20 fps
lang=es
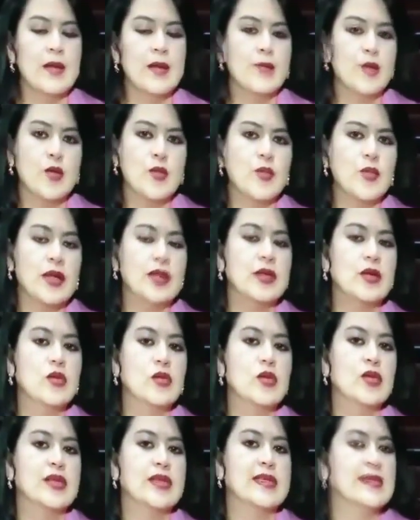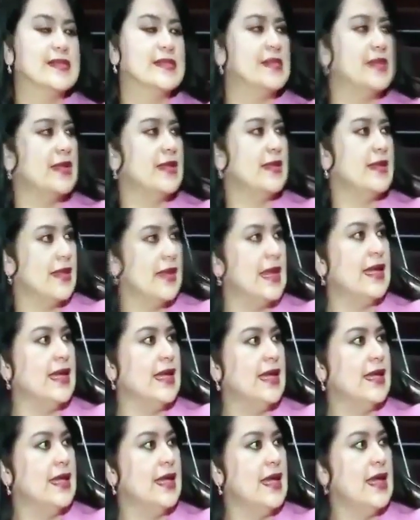El propio artículo 17 de la
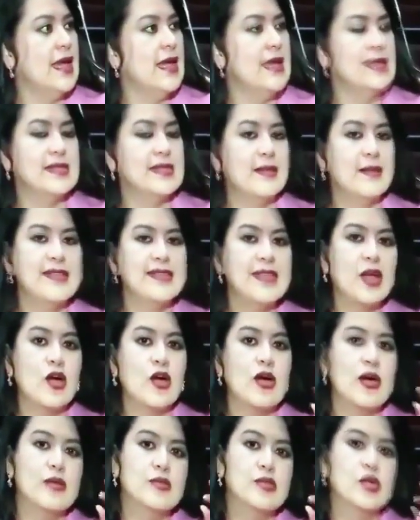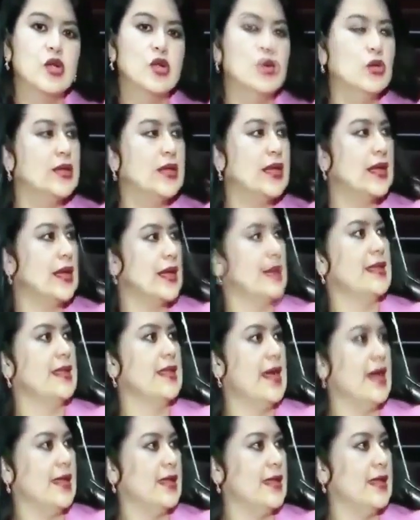ley establece con absoluta
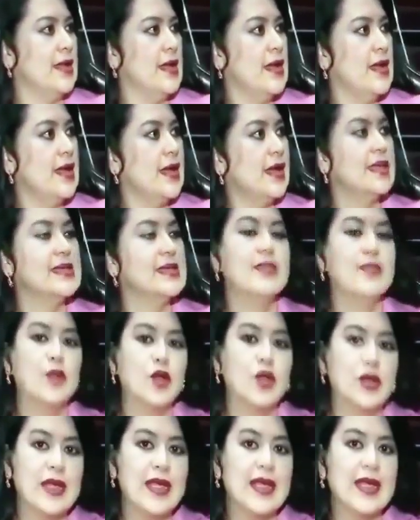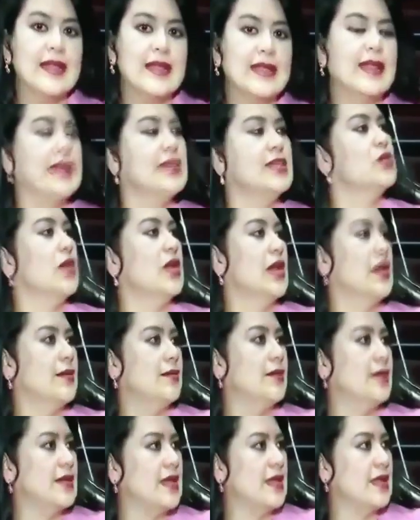claridad que se protege el derecho a la
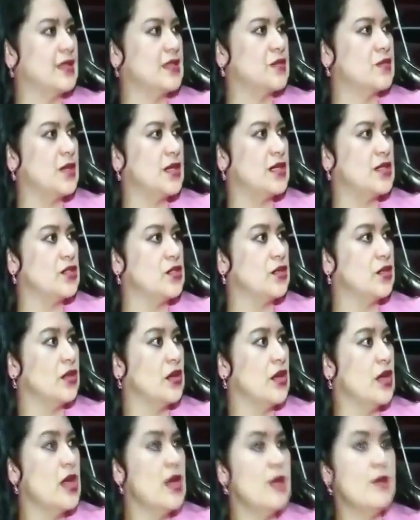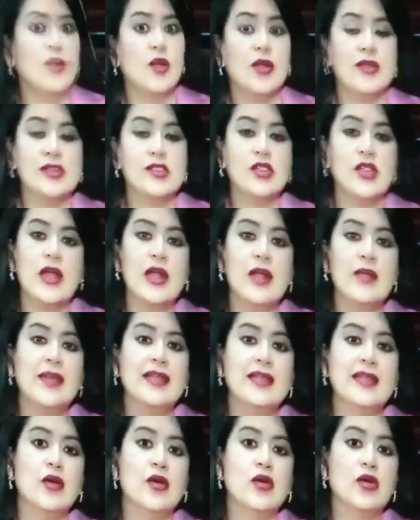libertad de expresión, pero
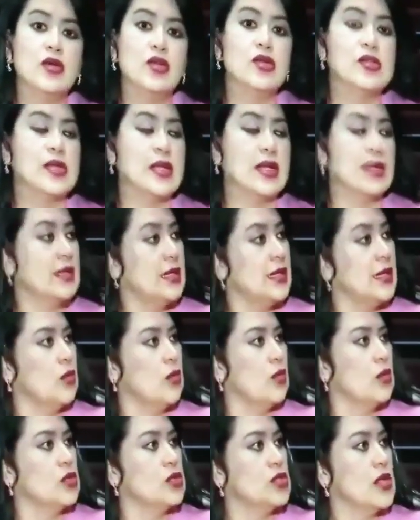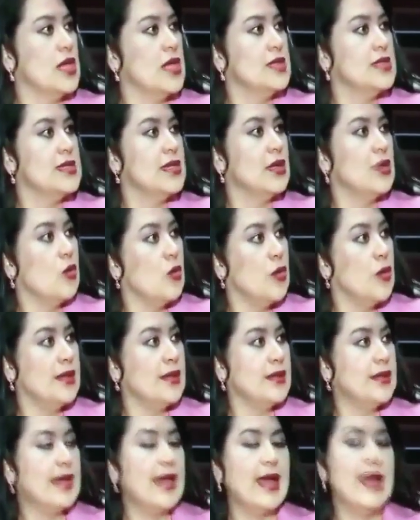adicionalmente en otros artículos se
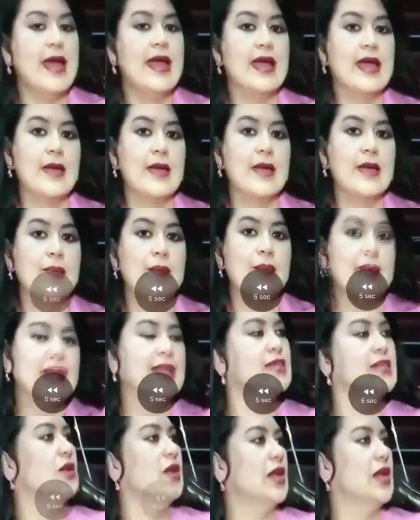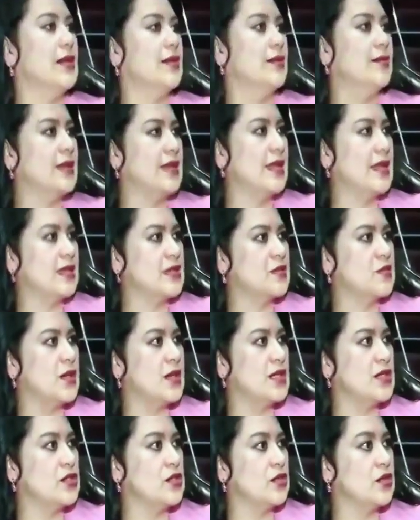encuentra el derecho a la libertad de
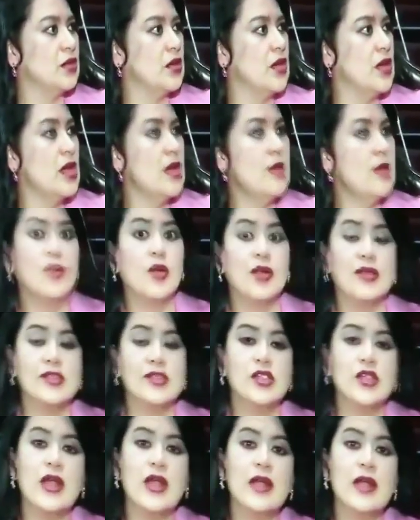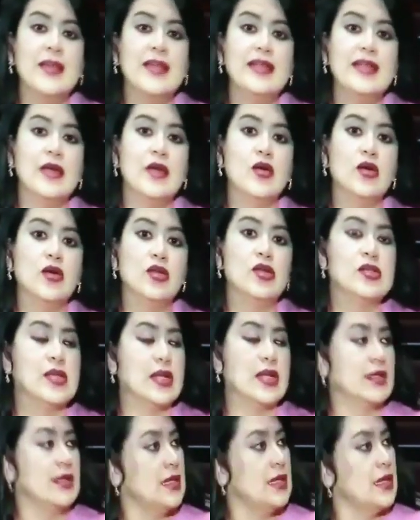expresión, pero adicionalmente en
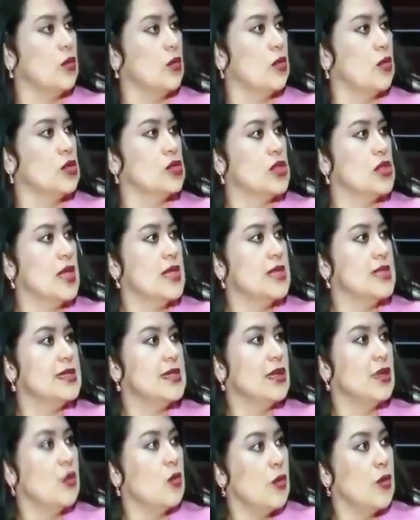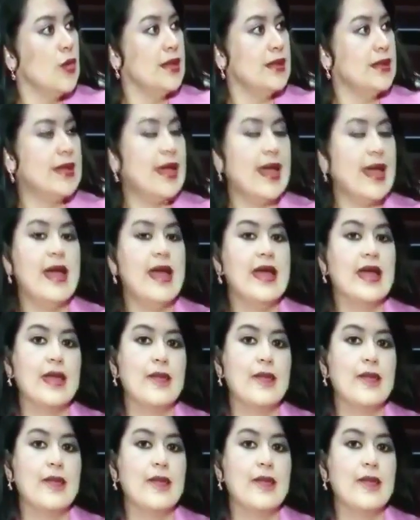otros artículos se encuentra